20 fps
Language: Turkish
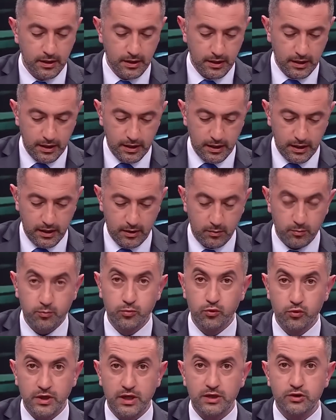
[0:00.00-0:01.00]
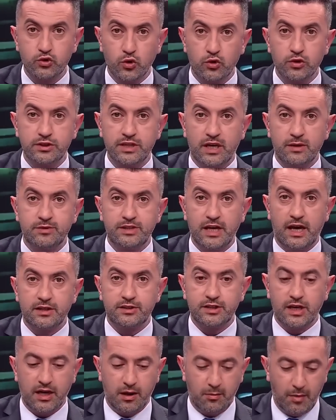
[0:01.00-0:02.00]
E, bunları soracağım
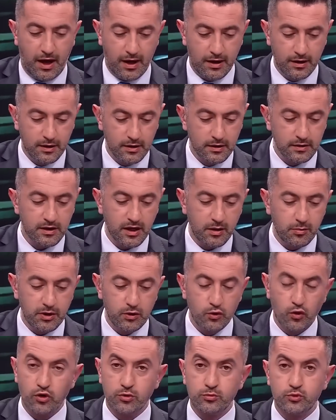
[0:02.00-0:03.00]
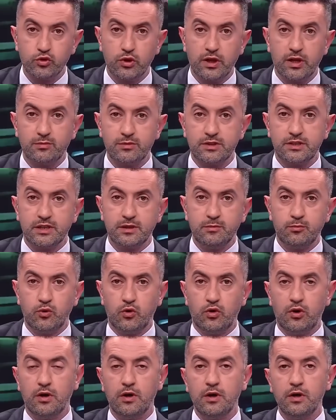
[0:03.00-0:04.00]
Sercan ama tabii yorumcularımızın
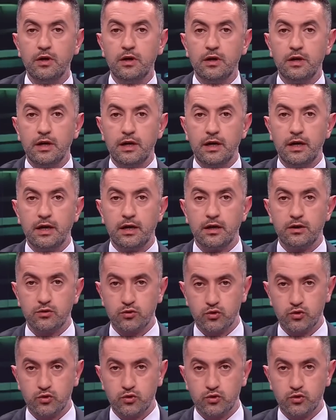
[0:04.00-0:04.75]
bu e,